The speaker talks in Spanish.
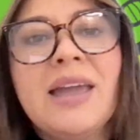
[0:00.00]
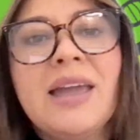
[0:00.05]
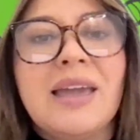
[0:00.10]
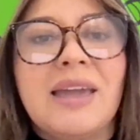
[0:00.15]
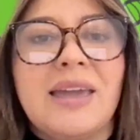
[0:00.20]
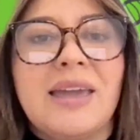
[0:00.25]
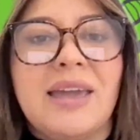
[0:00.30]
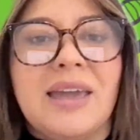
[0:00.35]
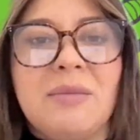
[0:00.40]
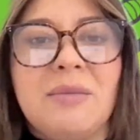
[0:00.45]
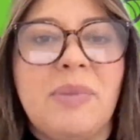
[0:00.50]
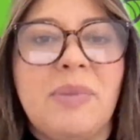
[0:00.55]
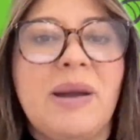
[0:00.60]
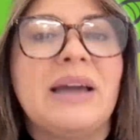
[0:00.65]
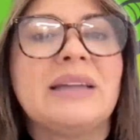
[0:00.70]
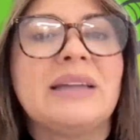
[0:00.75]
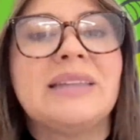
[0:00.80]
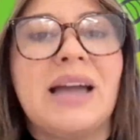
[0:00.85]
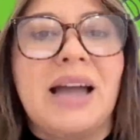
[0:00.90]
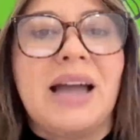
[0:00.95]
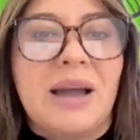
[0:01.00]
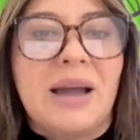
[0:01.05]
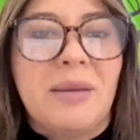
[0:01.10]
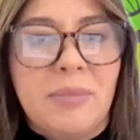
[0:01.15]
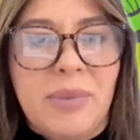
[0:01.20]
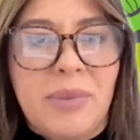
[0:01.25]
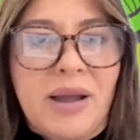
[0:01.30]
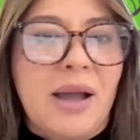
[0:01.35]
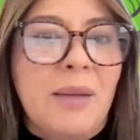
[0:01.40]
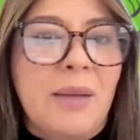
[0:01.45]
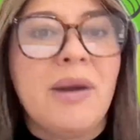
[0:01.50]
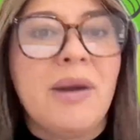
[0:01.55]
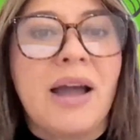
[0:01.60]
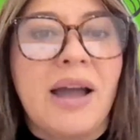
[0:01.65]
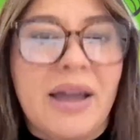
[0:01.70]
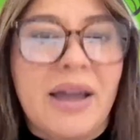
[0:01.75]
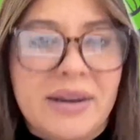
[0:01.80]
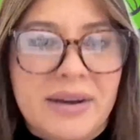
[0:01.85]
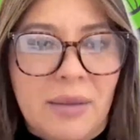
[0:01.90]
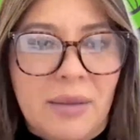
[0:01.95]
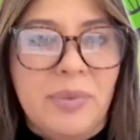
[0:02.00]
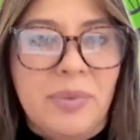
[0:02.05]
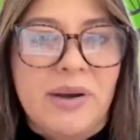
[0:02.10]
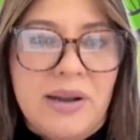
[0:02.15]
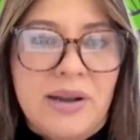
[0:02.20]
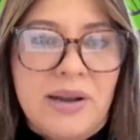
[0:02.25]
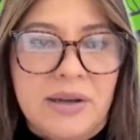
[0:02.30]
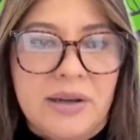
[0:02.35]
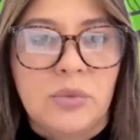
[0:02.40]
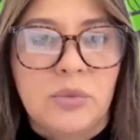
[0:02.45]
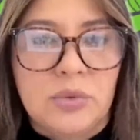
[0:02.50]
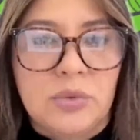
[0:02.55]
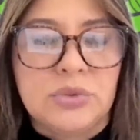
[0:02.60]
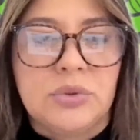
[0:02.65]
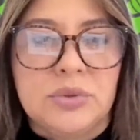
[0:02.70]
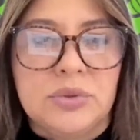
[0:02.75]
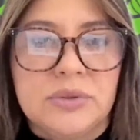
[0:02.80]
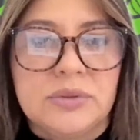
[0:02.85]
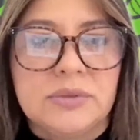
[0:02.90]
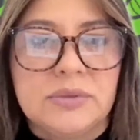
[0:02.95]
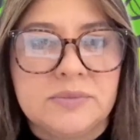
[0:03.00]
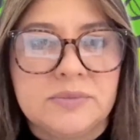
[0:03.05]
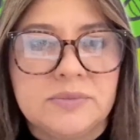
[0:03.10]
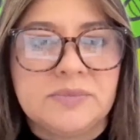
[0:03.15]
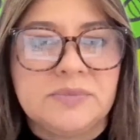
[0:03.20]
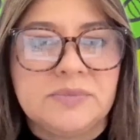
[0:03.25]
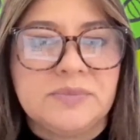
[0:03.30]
que que impacta ambas áreas para el agricultor.